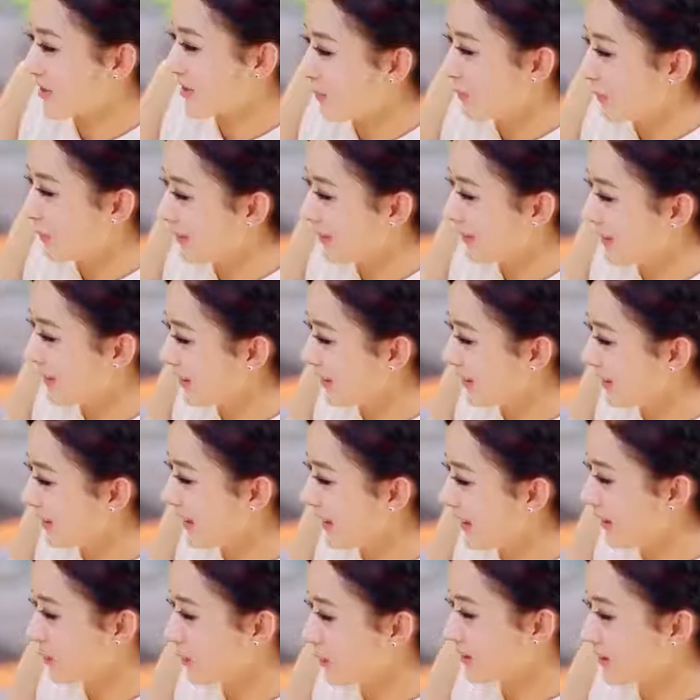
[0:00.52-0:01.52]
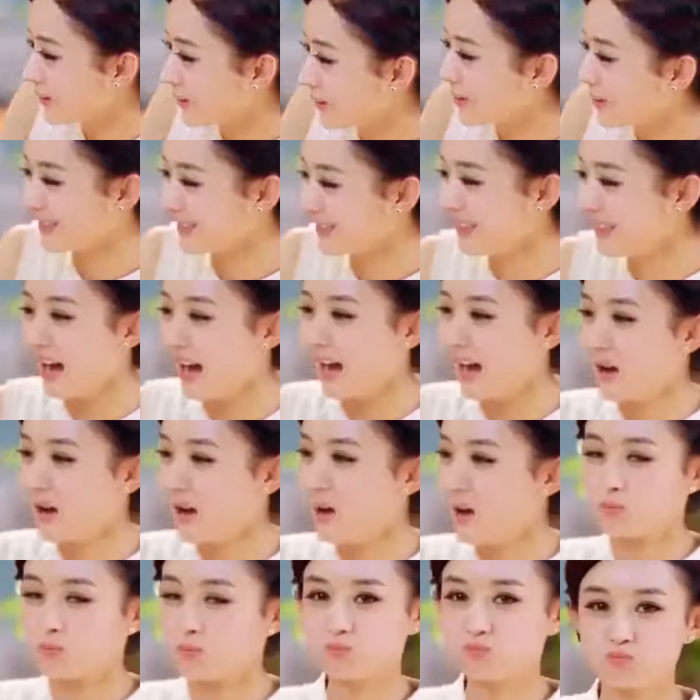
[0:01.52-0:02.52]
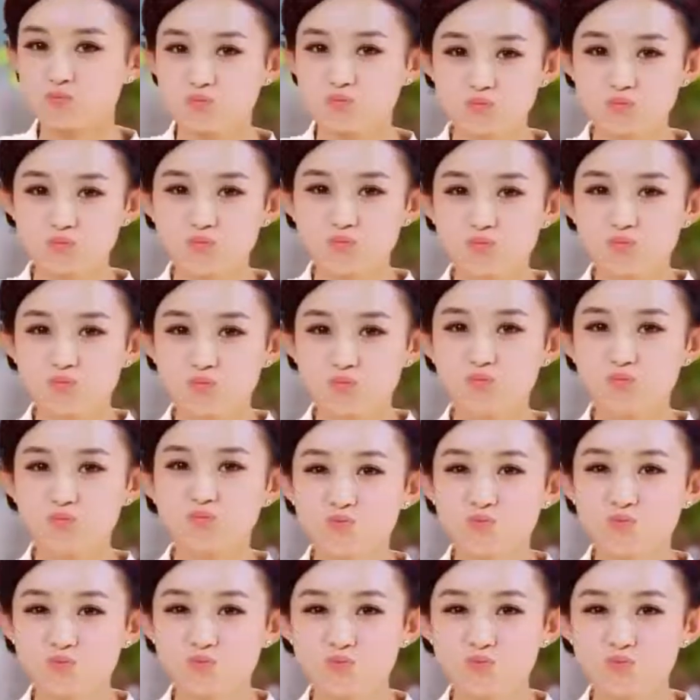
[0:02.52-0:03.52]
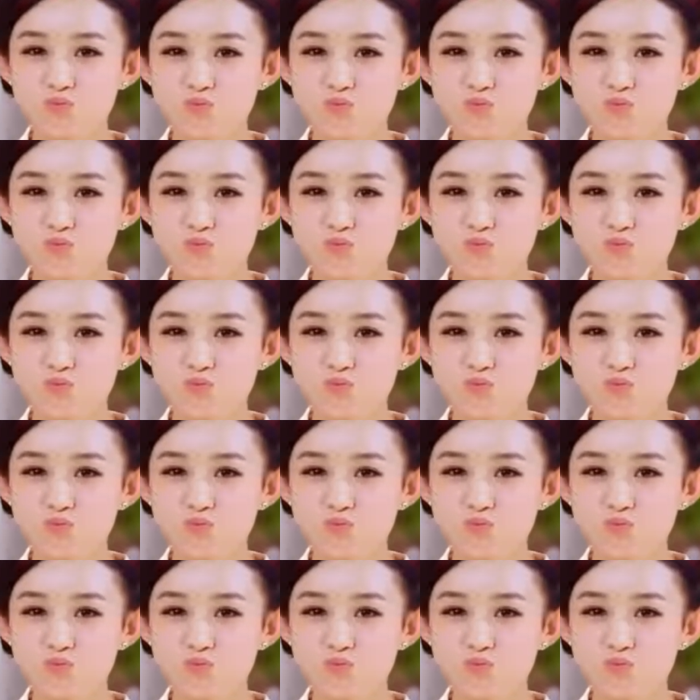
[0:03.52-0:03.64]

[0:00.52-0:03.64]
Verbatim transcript: 说到当今炙手可热的女艺人，赵丽颖绝对是